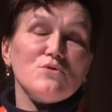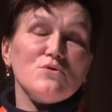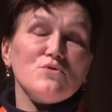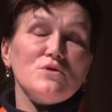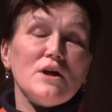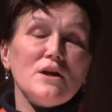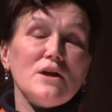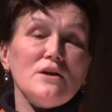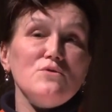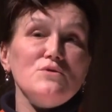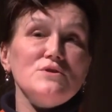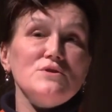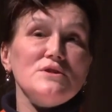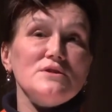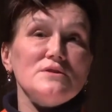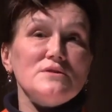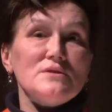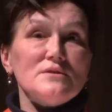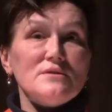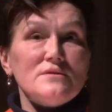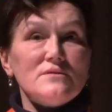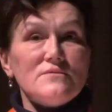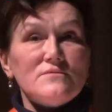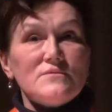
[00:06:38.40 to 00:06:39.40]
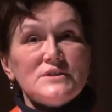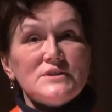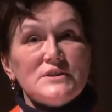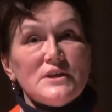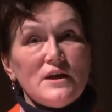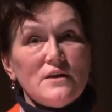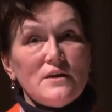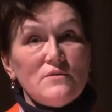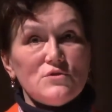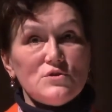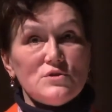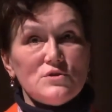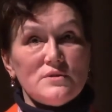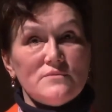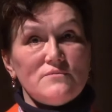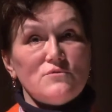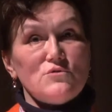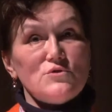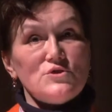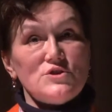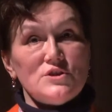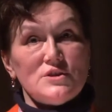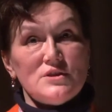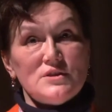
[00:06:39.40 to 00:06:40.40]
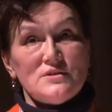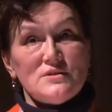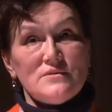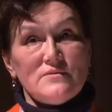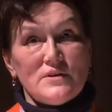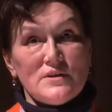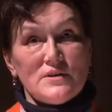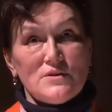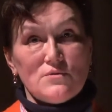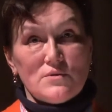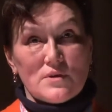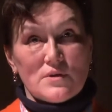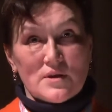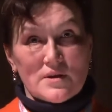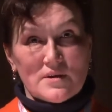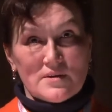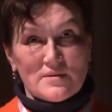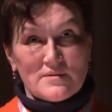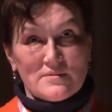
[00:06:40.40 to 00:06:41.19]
Туда люди выстраиваются в очередь за водой.